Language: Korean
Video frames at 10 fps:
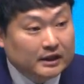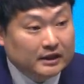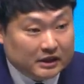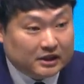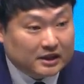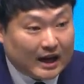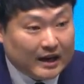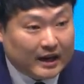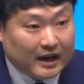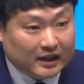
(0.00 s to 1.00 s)

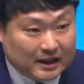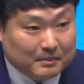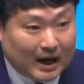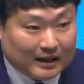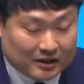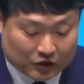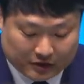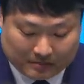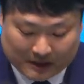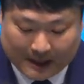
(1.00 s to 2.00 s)
이스라엘의
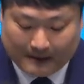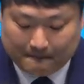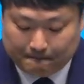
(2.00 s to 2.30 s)
기만이었습니다.